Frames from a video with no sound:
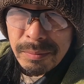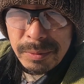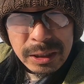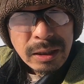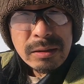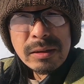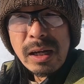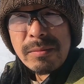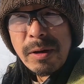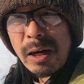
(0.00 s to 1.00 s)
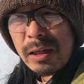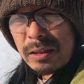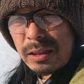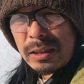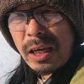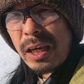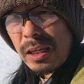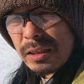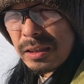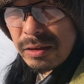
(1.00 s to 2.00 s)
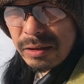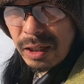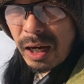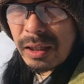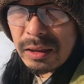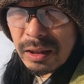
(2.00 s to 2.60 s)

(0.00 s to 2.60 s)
3日ぐらい前に啓秩に入っ